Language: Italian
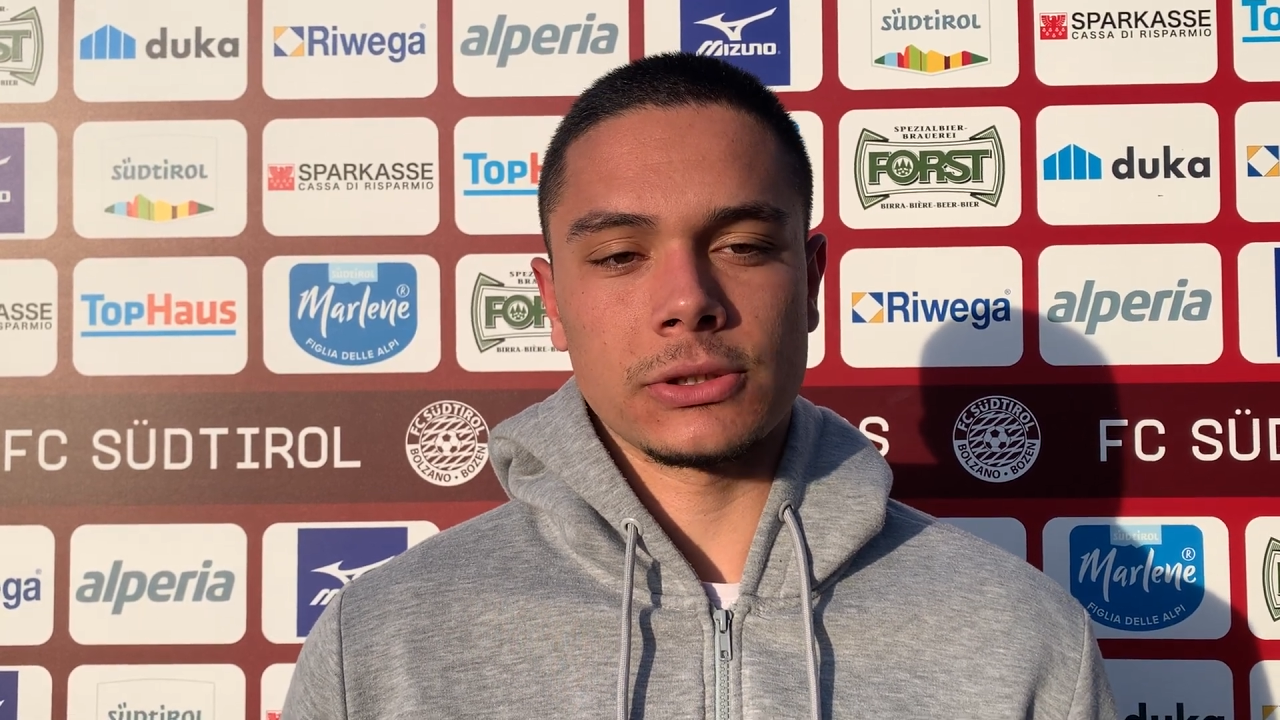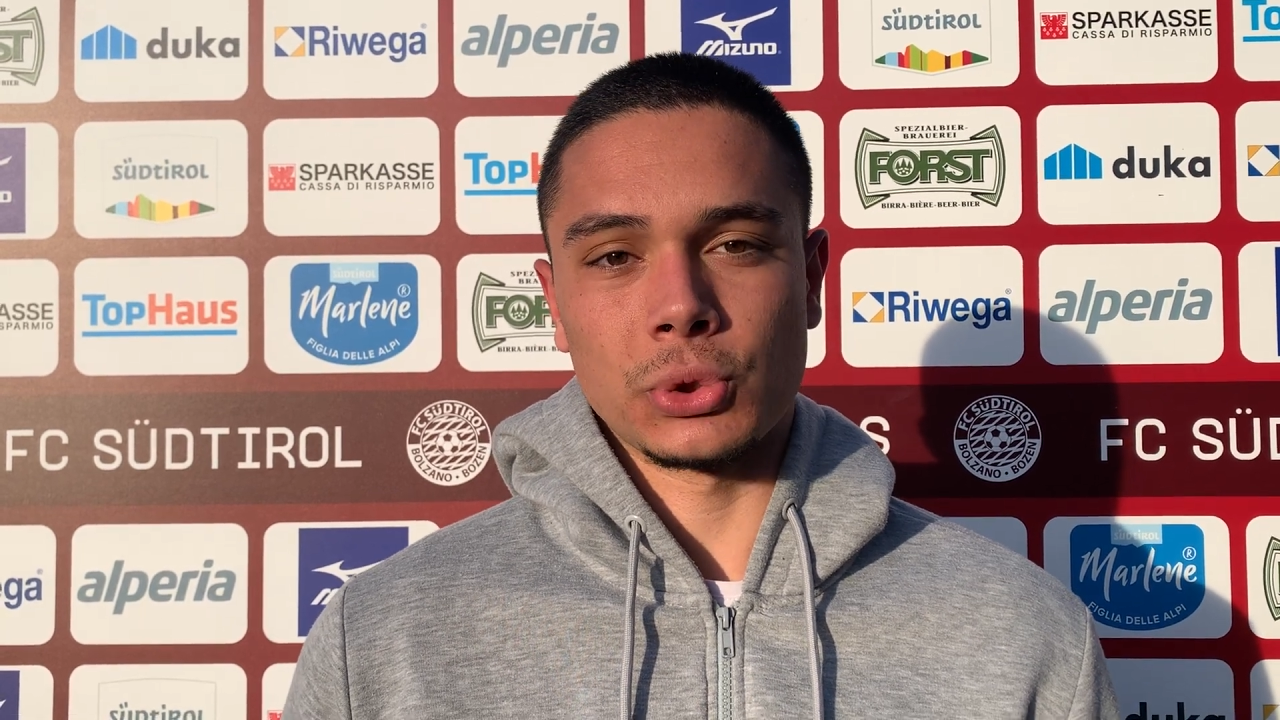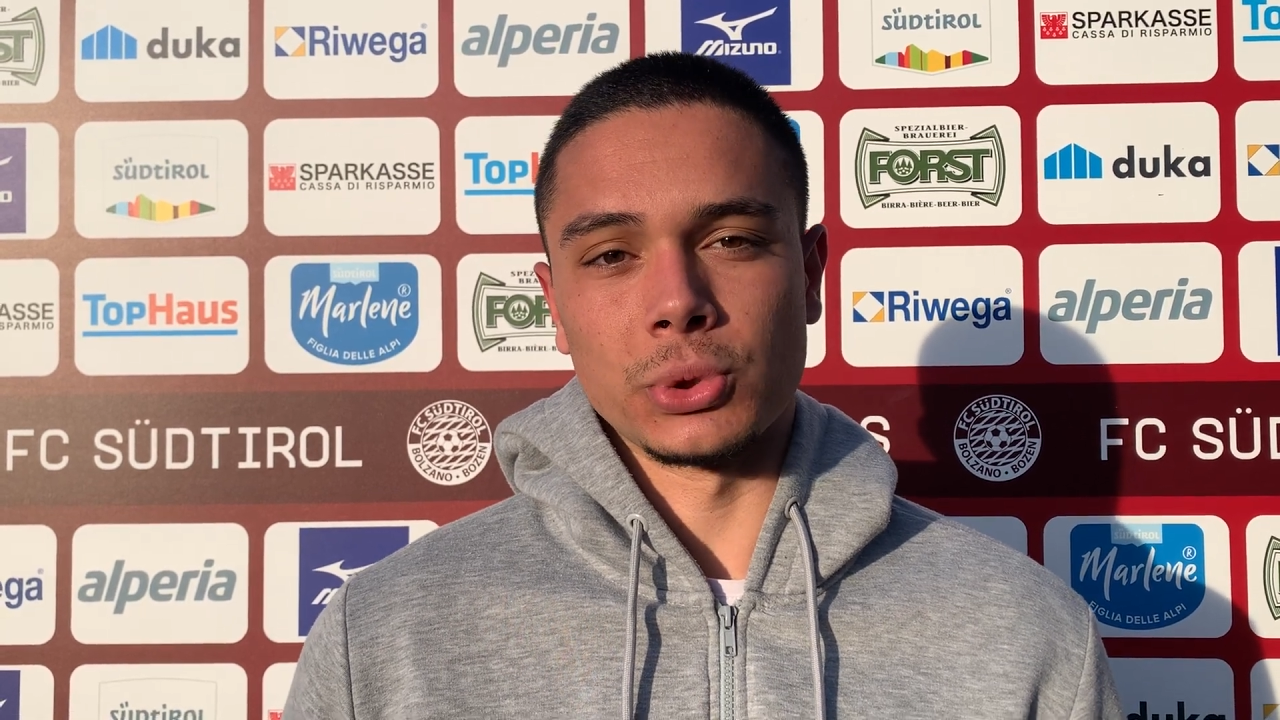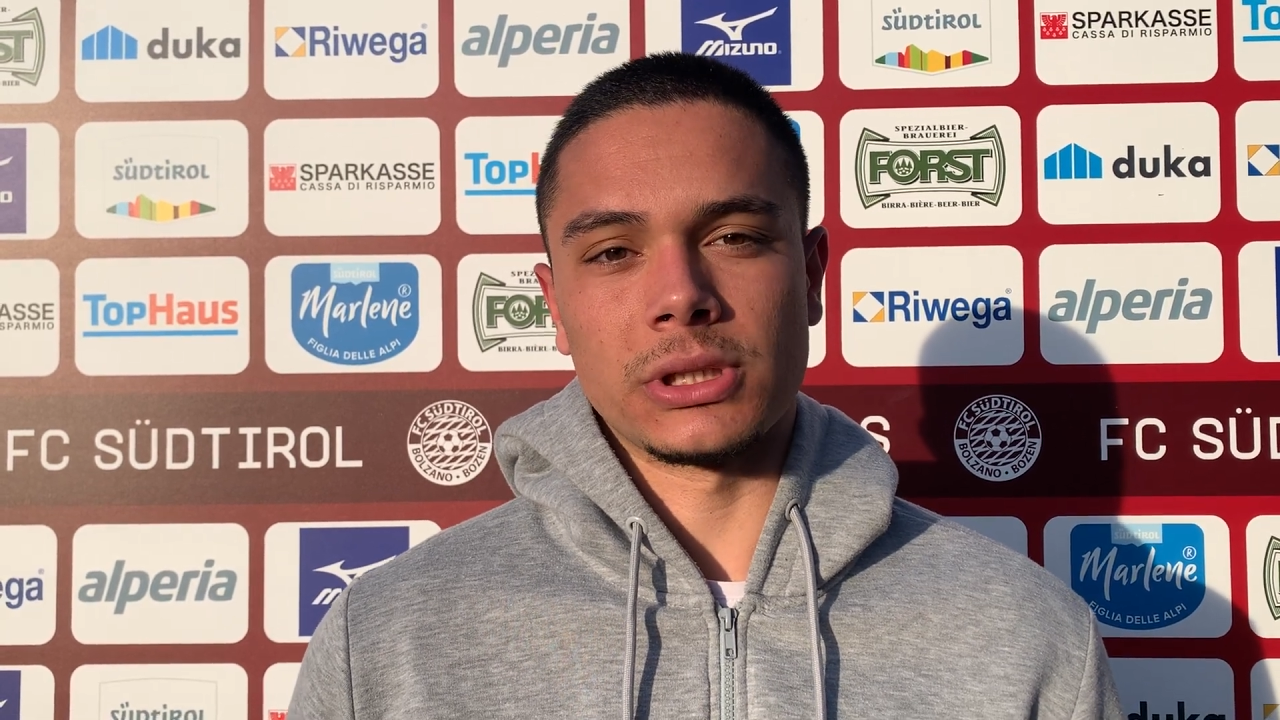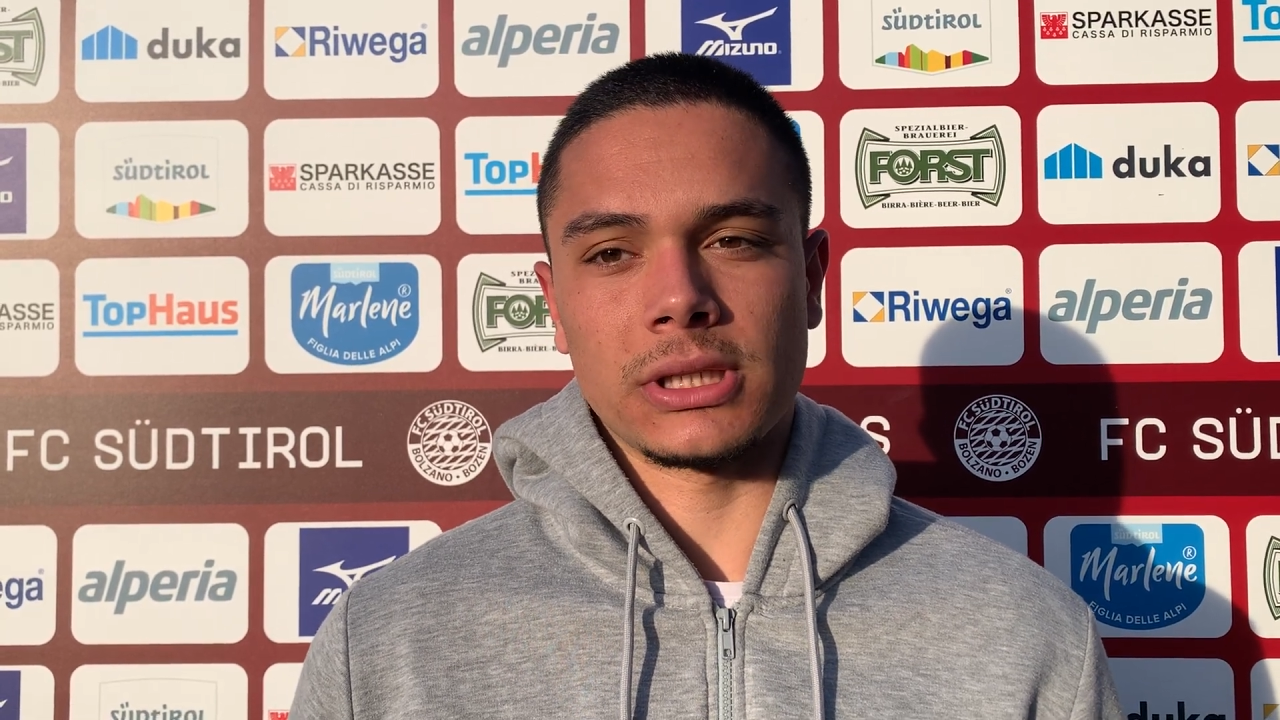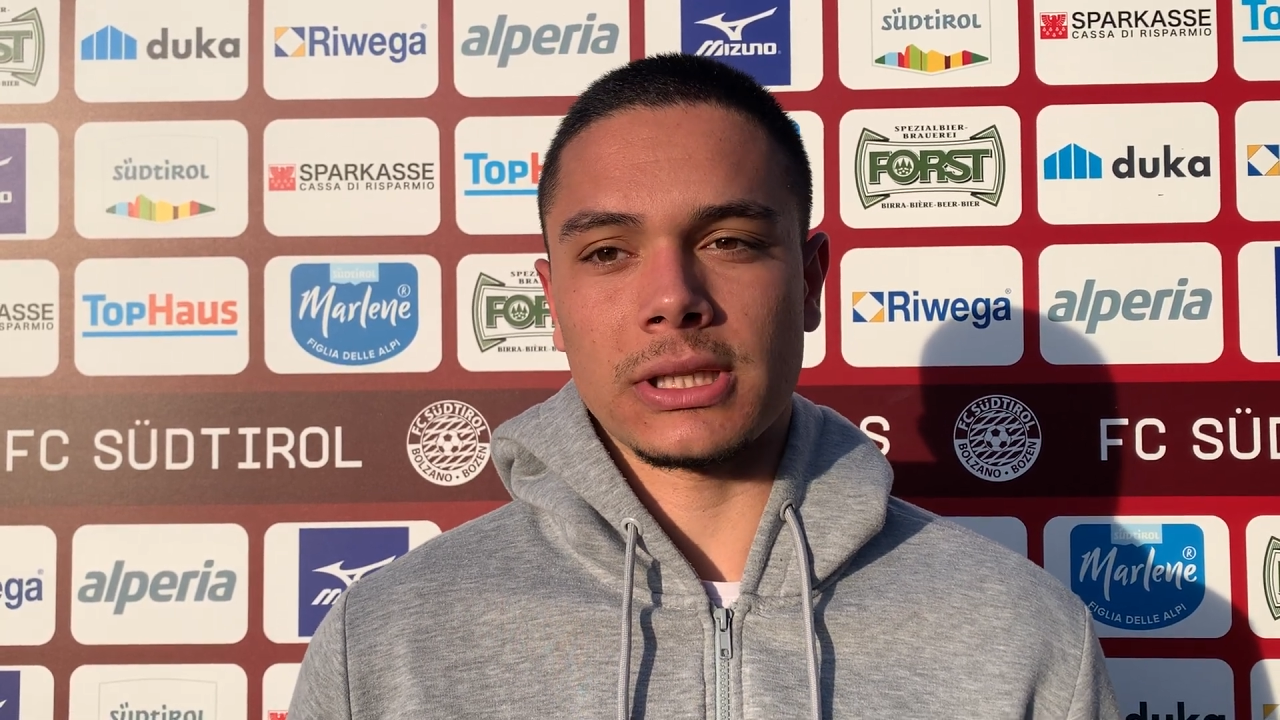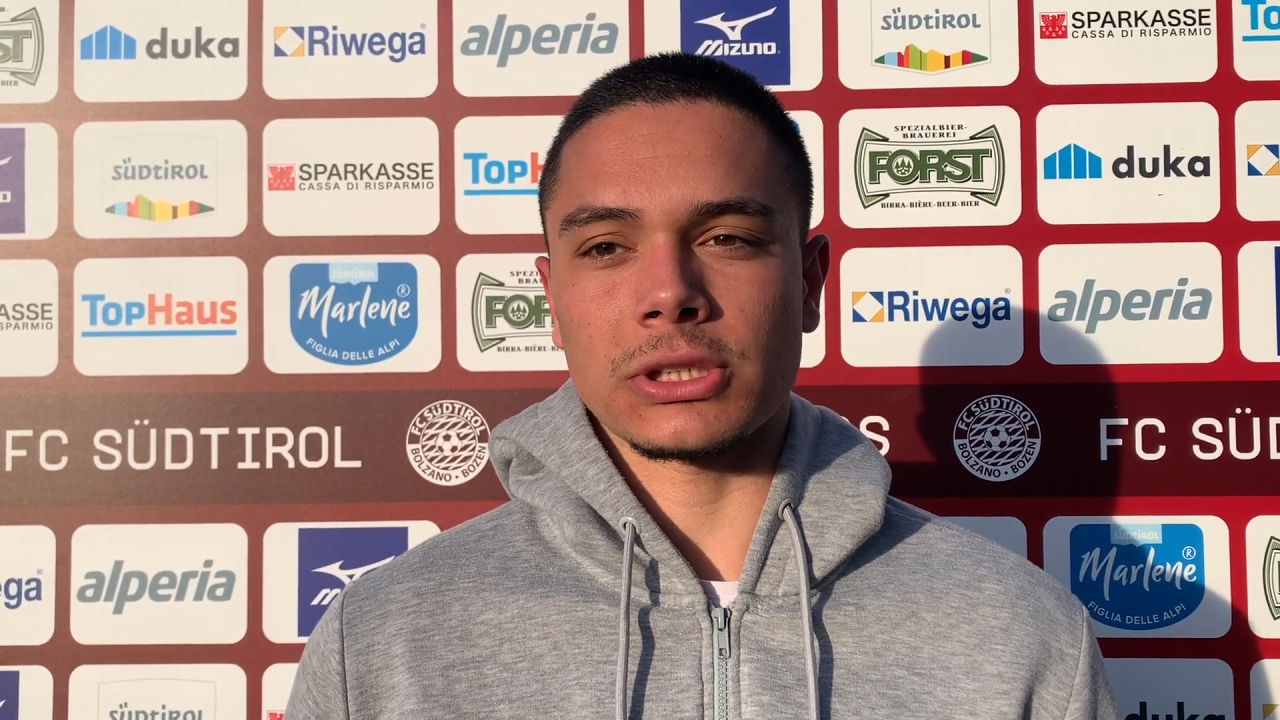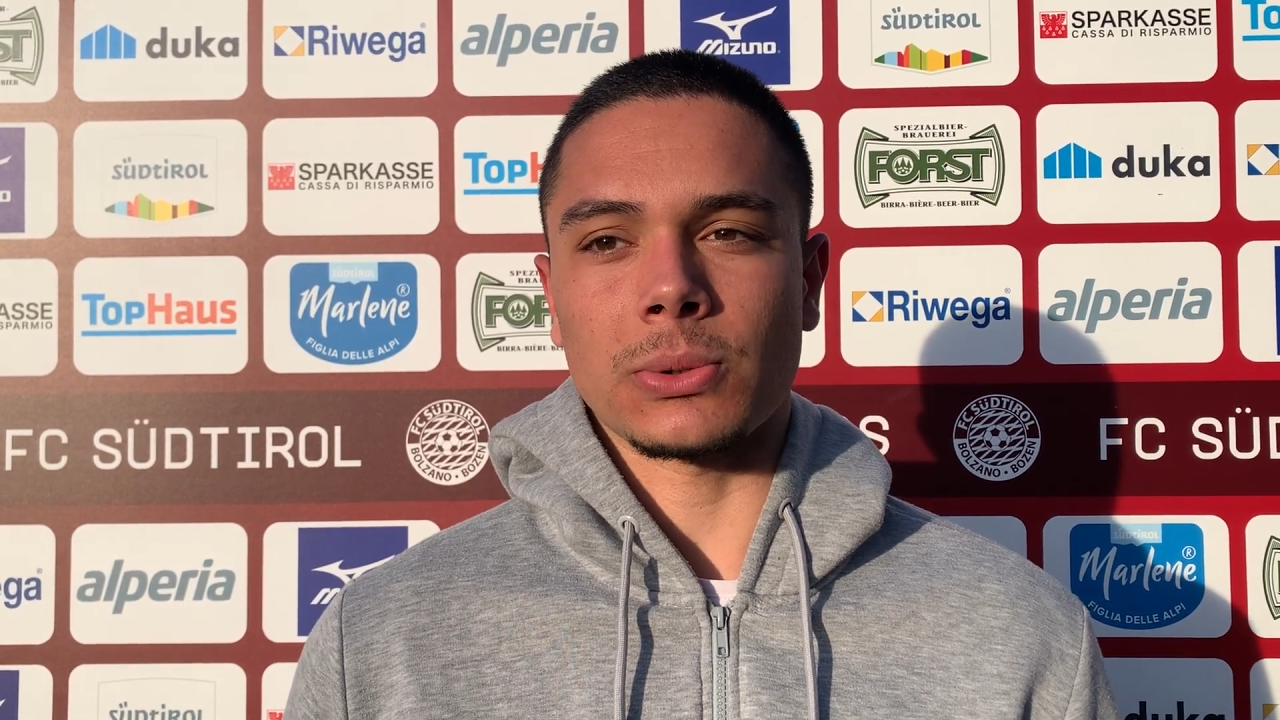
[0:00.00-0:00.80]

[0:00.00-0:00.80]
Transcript: tutti da